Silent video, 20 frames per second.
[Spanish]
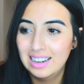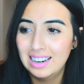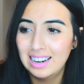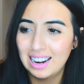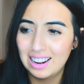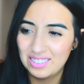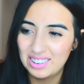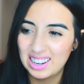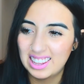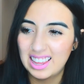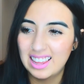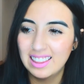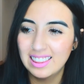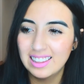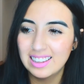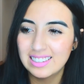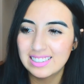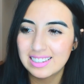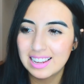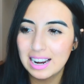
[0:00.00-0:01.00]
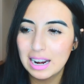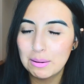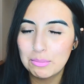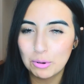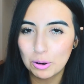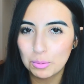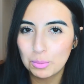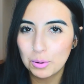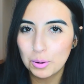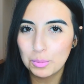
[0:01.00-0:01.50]
La verdad es que el
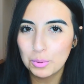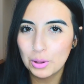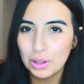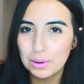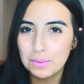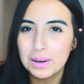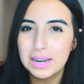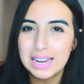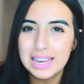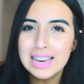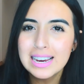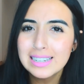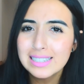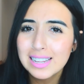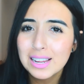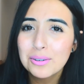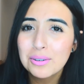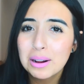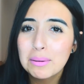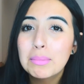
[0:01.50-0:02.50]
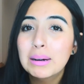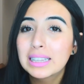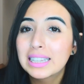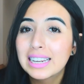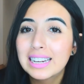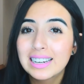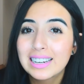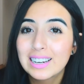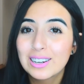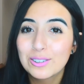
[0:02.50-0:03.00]
amor propio debería ser una
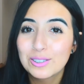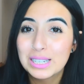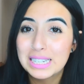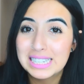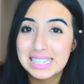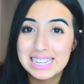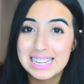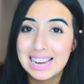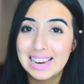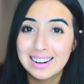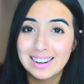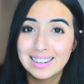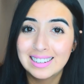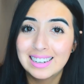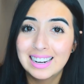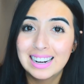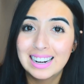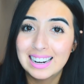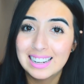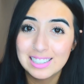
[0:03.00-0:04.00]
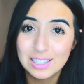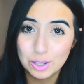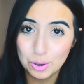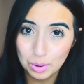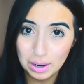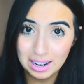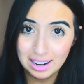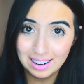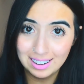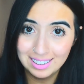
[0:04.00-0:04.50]
materia que nos enseñaran en la
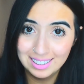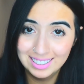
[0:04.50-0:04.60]
escuela.